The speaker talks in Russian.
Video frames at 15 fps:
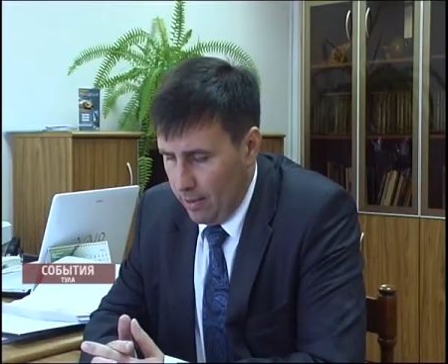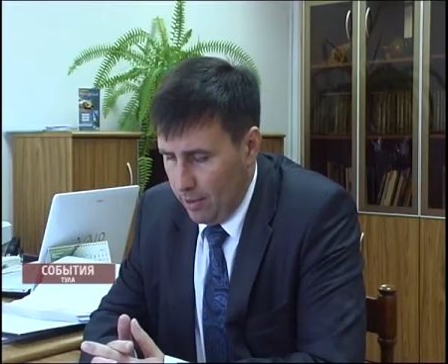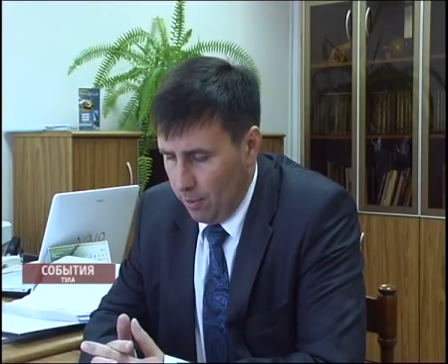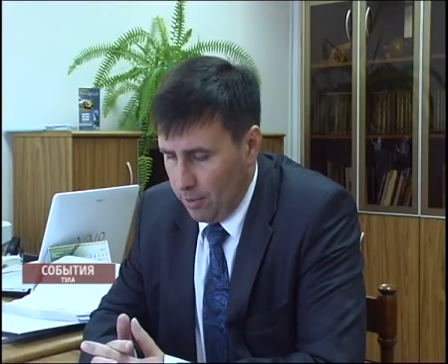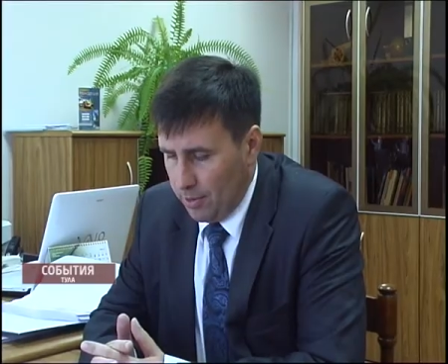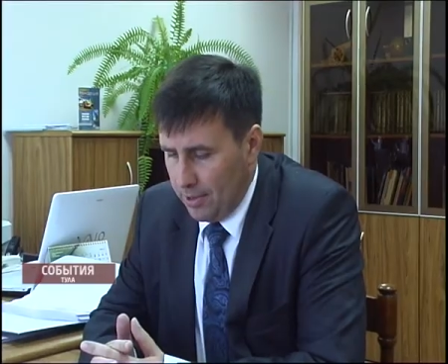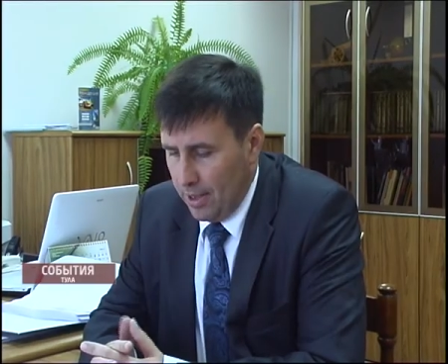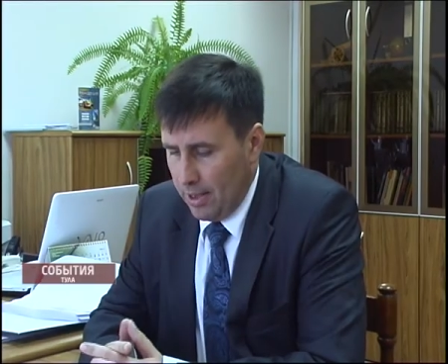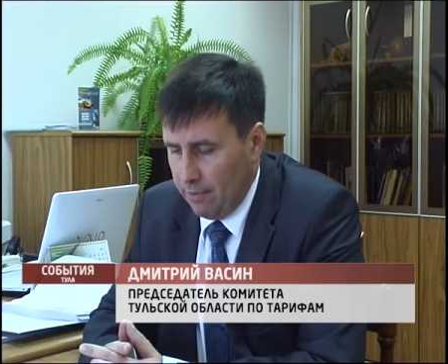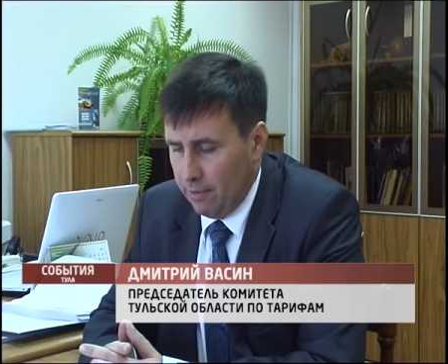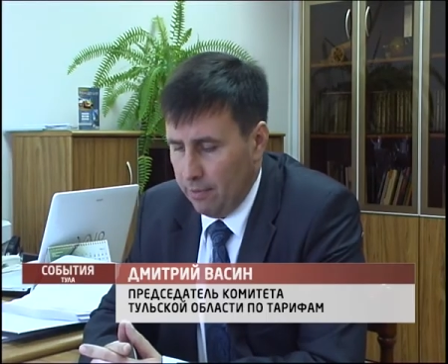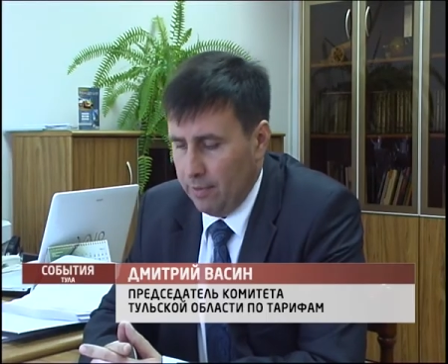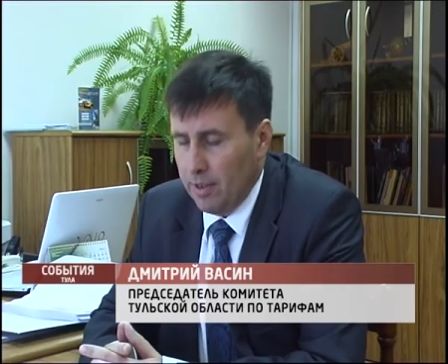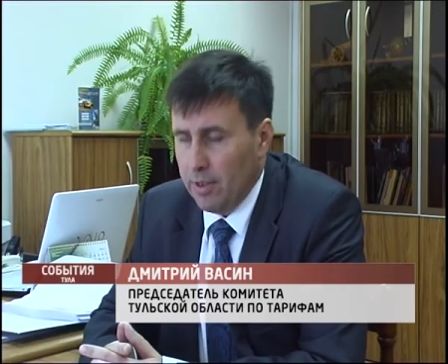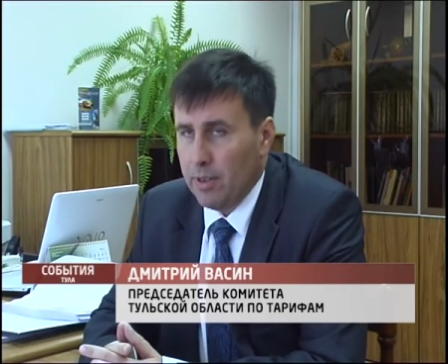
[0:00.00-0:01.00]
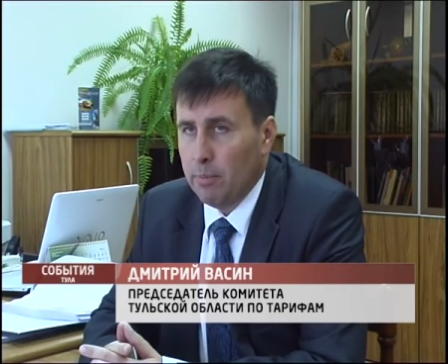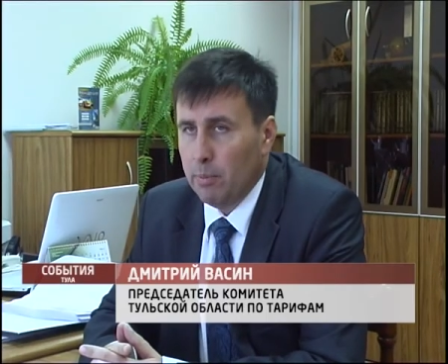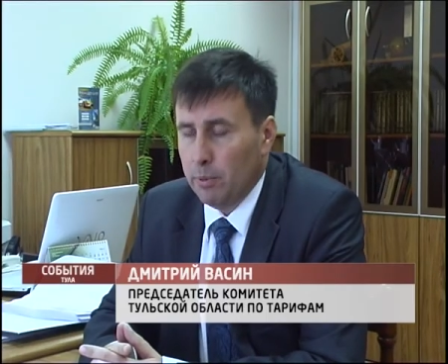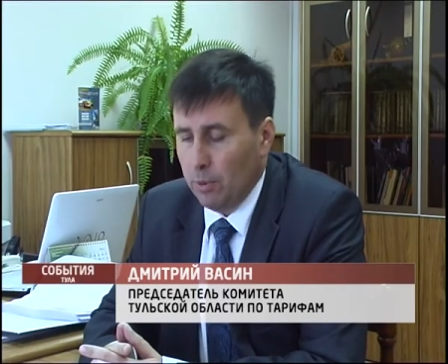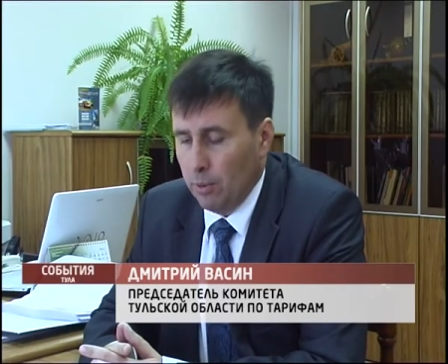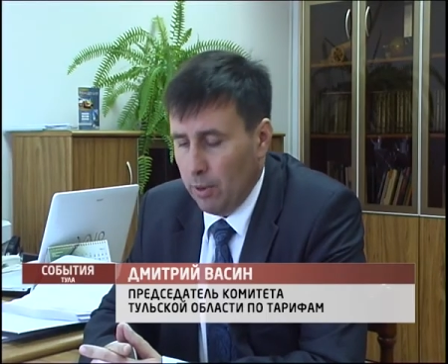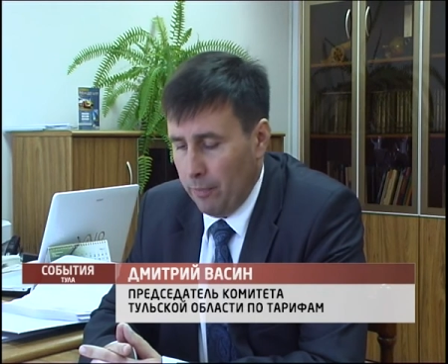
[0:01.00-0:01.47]
Рост тарифов на
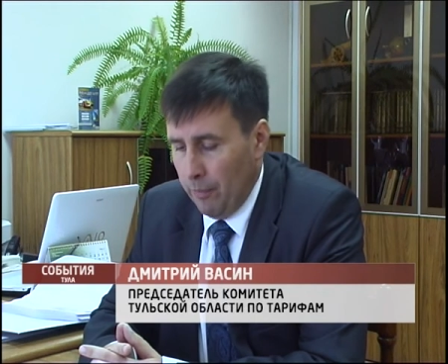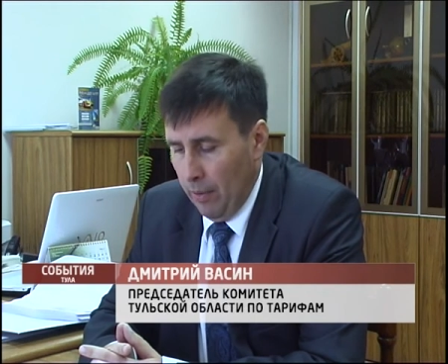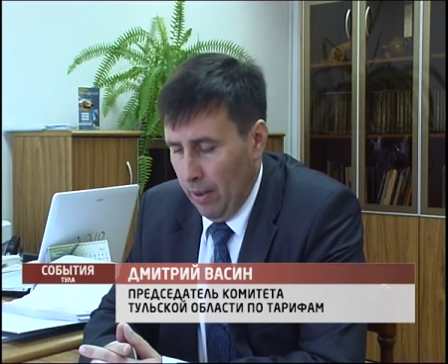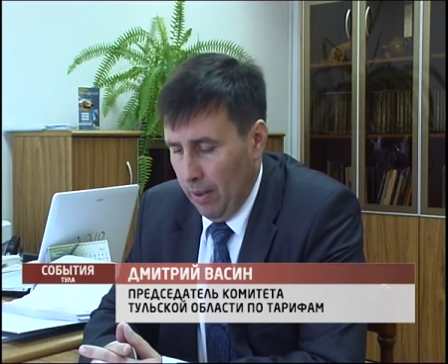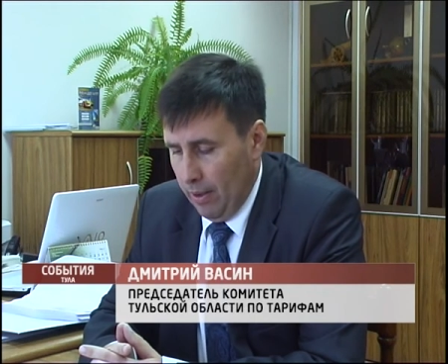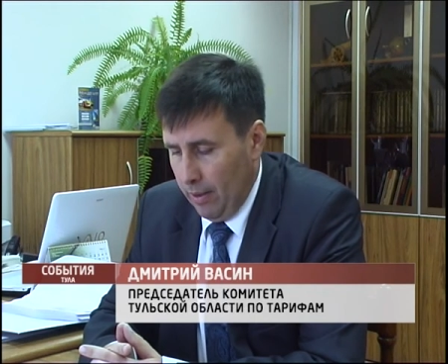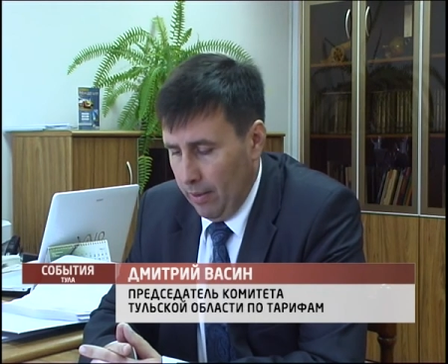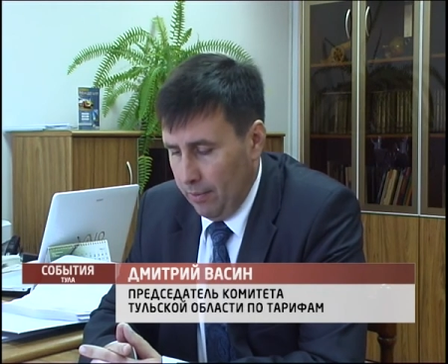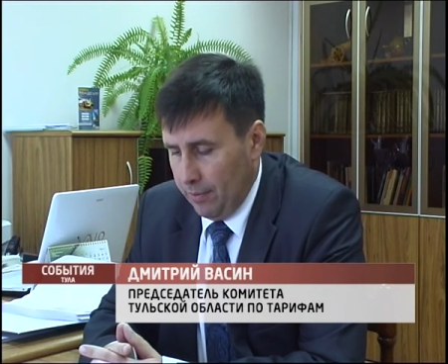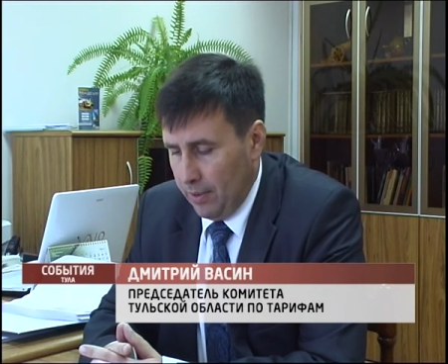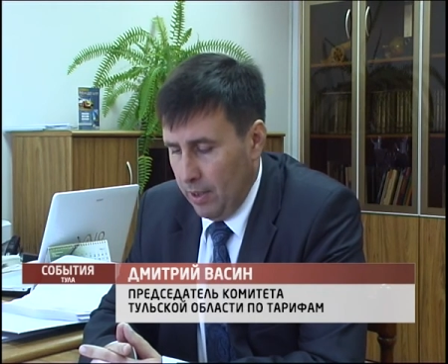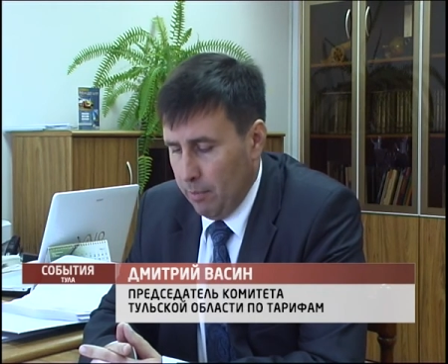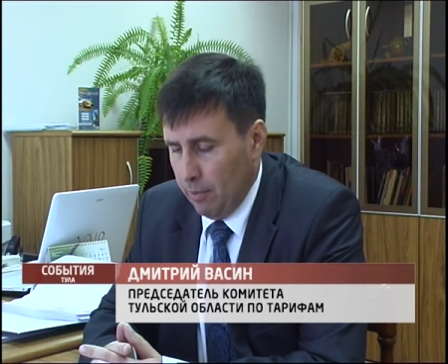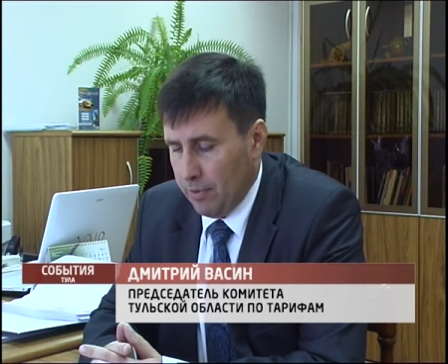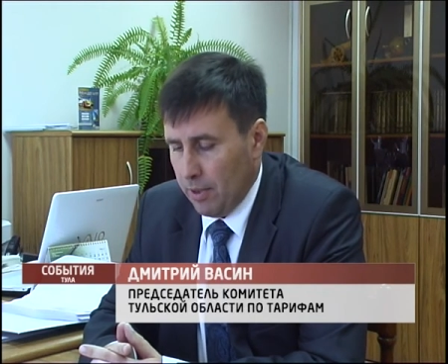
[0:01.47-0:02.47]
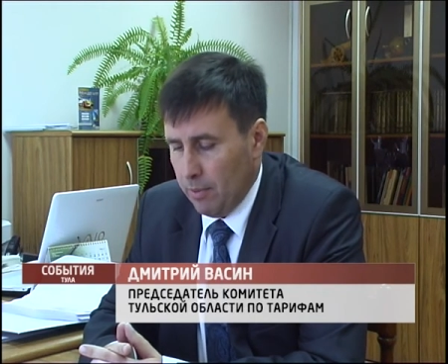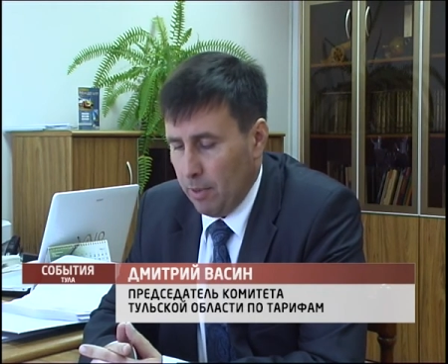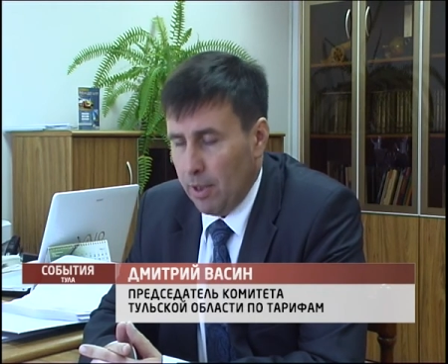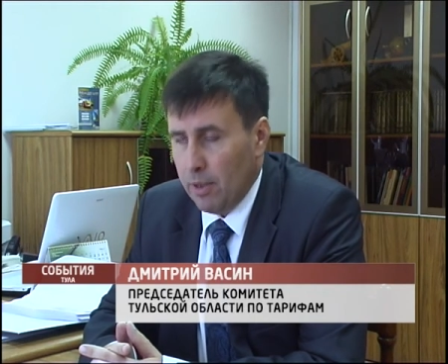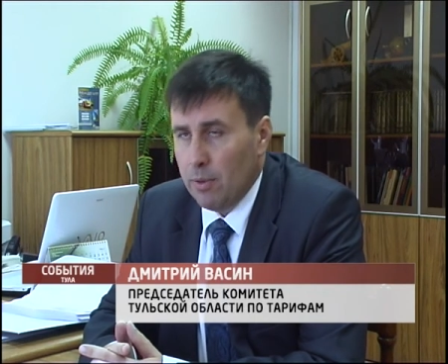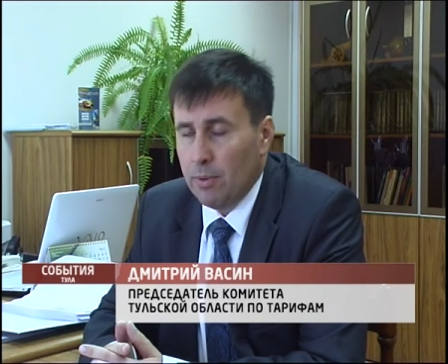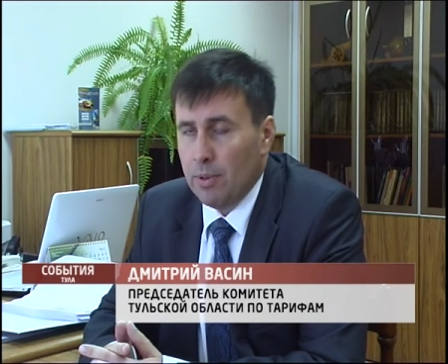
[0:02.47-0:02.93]
тепло э, в Кимовском
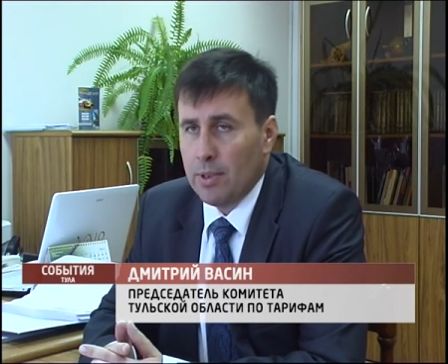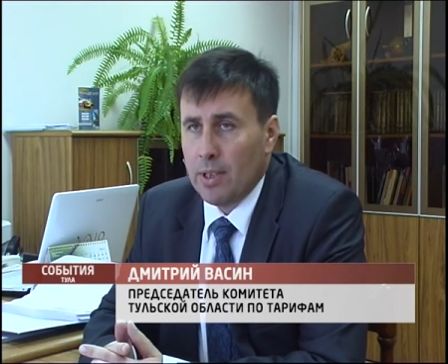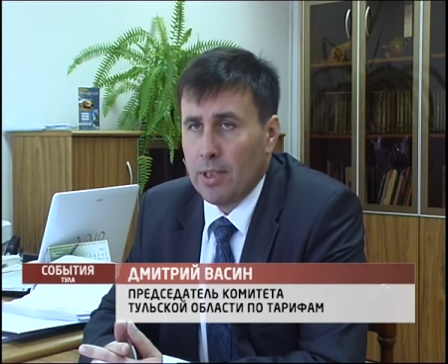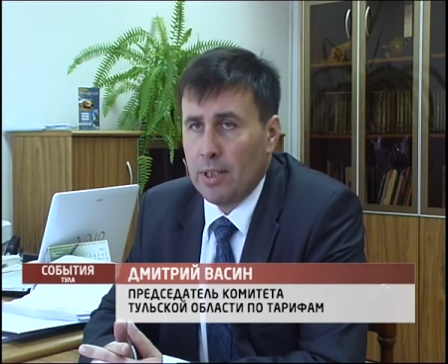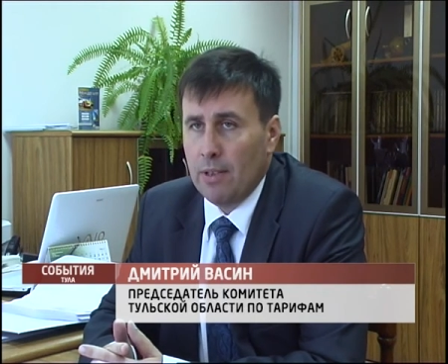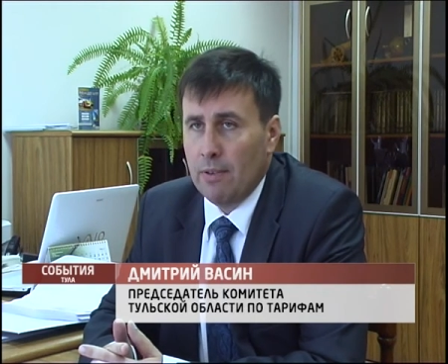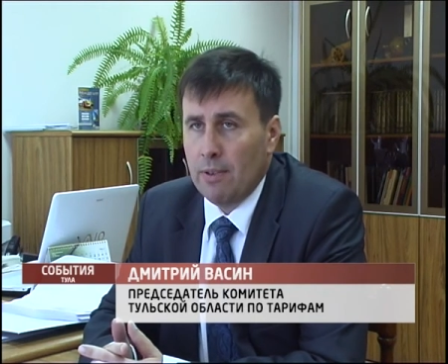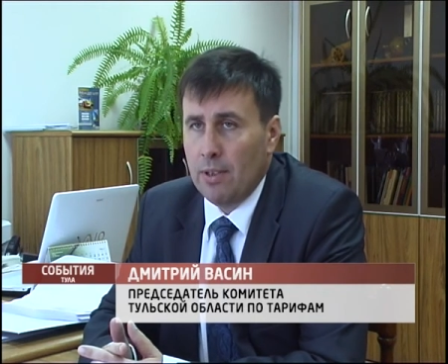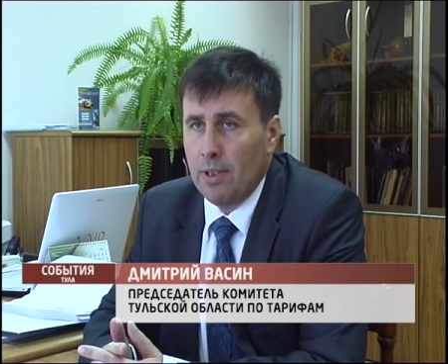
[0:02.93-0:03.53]
районе составит